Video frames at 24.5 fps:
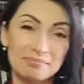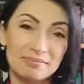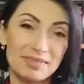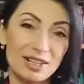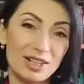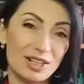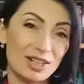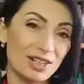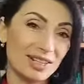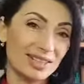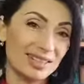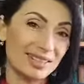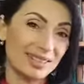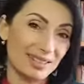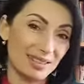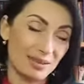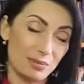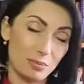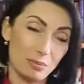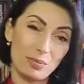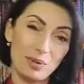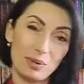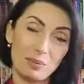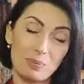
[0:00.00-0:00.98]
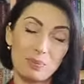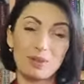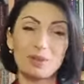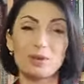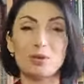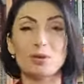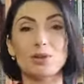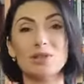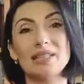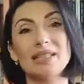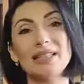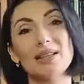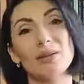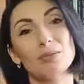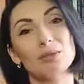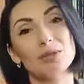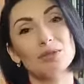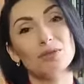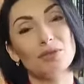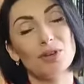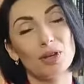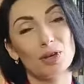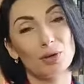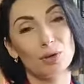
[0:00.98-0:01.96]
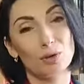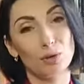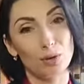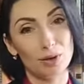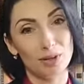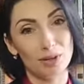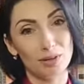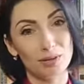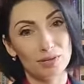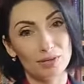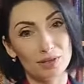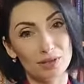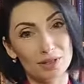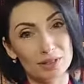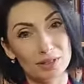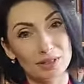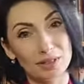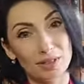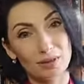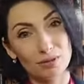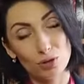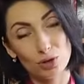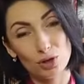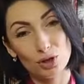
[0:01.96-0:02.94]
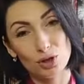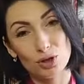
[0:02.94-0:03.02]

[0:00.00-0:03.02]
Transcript: жизнь преподносит нам свои уроки в виде того,